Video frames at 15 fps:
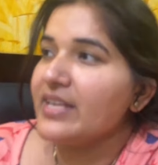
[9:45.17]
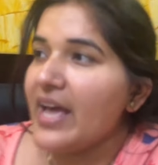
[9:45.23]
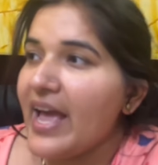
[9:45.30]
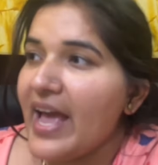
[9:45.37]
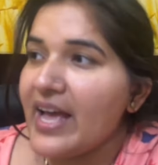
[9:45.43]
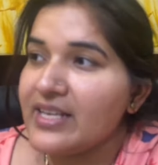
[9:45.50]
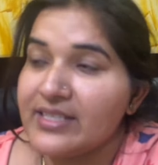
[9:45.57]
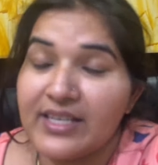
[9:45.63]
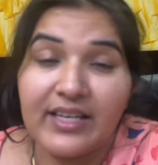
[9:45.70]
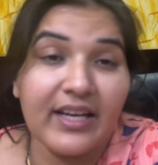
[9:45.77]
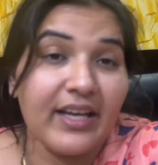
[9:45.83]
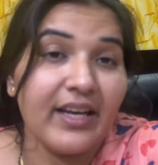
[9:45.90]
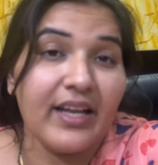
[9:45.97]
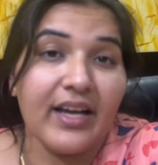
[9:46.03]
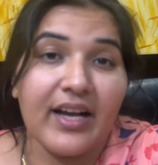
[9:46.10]
तो ऐसे
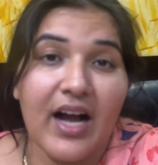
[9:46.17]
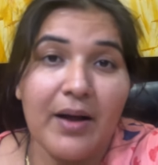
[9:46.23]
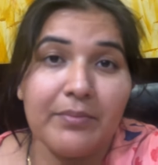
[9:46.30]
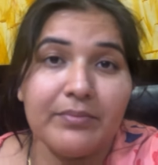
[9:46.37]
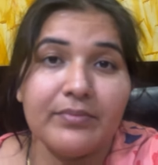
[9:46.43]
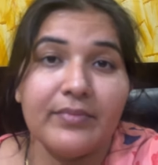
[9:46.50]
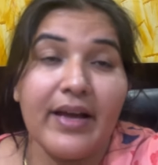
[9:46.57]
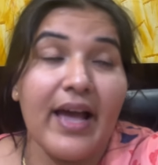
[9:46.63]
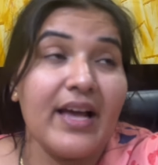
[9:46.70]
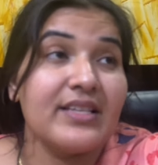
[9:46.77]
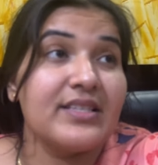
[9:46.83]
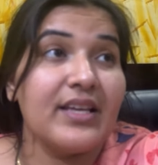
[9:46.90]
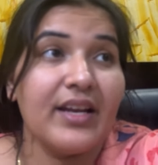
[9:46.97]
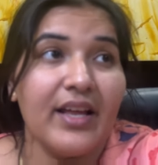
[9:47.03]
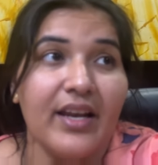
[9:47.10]
नए नए काम
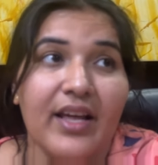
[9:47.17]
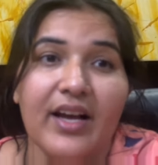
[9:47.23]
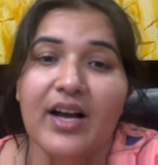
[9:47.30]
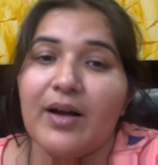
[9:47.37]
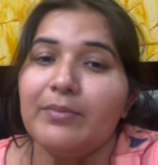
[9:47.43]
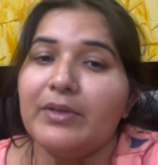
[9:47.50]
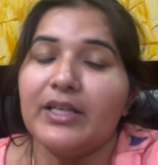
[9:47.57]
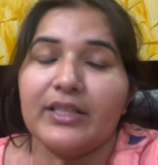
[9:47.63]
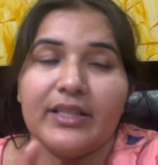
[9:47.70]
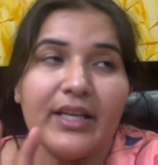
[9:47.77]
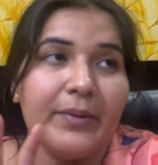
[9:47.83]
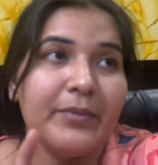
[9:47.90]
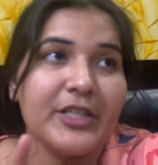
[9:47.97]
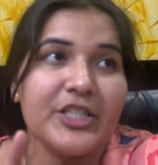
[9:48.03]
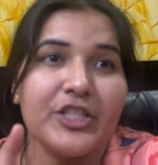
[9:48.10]
ऐसे नए नए काम करते
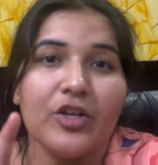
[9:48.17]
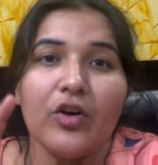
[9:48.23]
हैं बच्चे